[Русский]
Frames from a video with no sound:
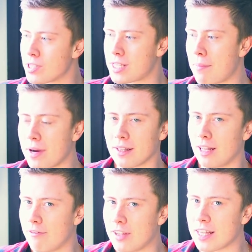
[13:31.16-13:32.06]
и самое
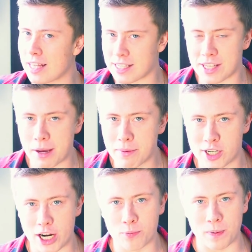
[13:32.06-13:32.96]
главное, нас не
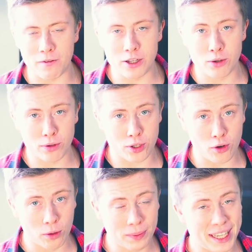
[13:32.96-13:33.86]
обижают по
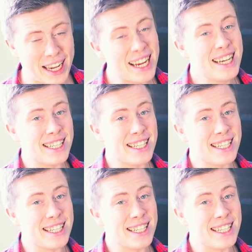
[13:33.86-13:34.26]
видеосъемке.